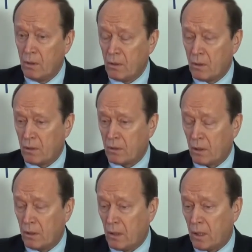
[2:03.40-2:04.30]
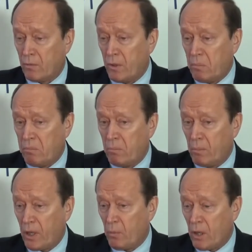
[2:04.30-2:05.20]
со стороны Латвии
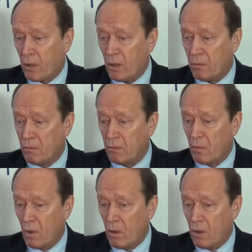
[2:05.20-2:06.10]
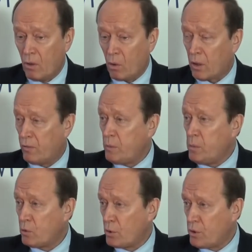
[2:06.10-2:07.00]
примерно около
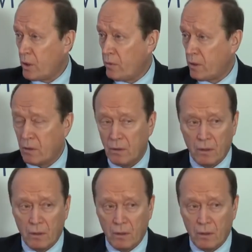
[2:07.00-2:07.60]
800 человек,